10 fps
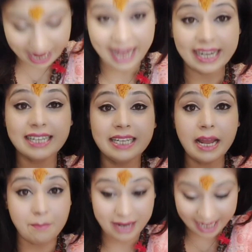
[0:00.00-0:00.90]

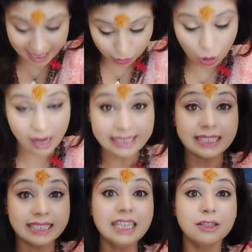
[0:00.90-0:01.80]
कैरेक्टर मेरा जो
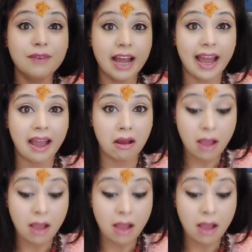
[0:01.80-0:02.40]
अस्तित्व है